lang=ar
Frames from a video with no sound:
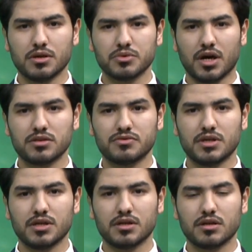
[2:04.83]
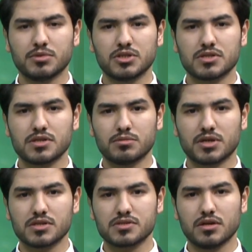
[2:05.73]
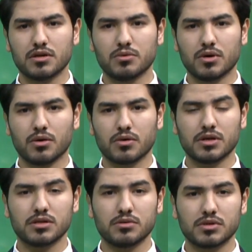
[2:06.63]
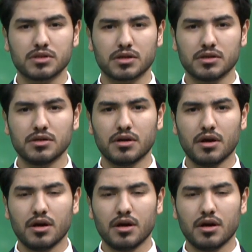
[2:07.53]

أوضحت فيه أن المجلس المركزي لقوى الحرية والتغيير